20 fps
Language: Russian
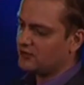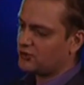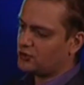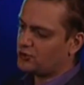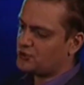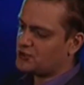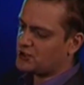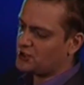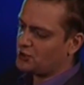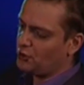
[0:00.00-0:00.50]

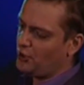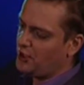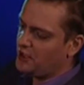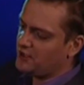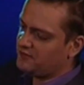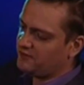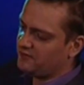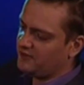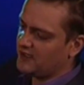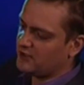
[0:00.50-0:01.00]

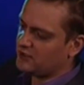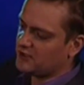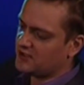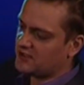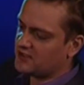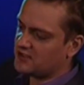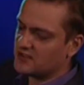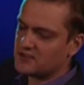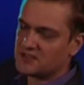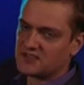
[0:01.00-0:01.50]
стоит в
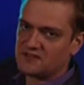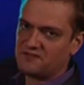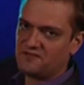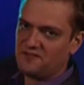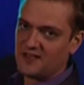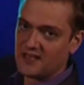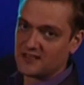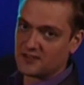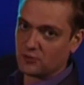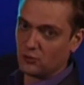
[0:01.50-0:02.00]
этот
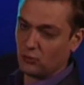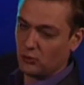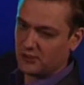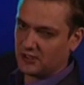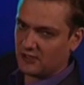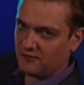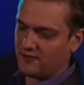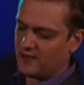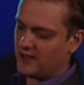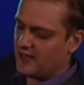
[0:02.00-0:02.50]
свет
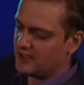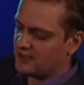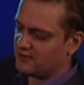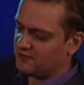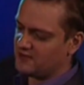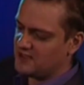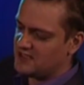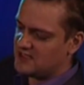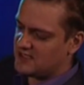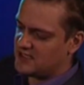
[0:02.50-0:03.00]
ультрафиолета
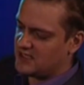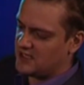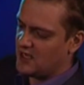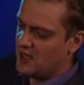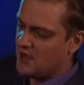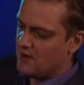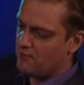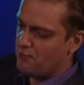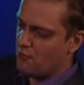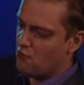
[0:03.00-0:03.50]
внести
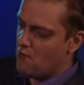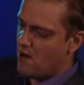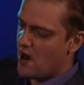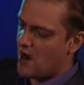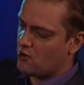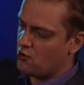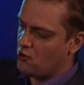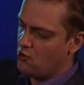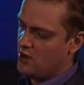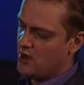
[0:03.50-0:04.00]

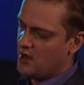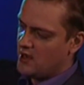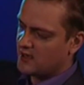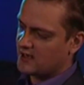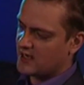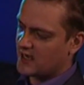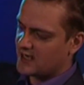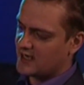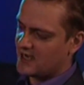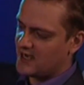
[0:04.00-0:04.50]
бумагу,
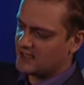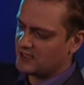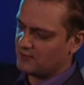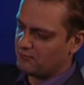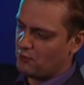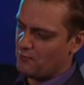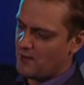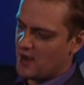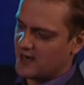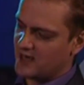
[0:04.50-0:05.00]
как эта
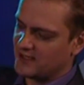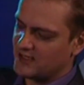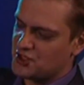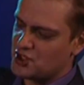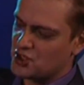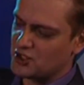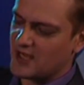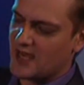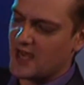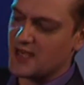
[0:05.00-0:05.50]
бумага
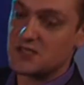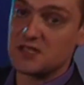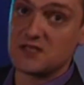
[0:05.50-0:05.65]
начинает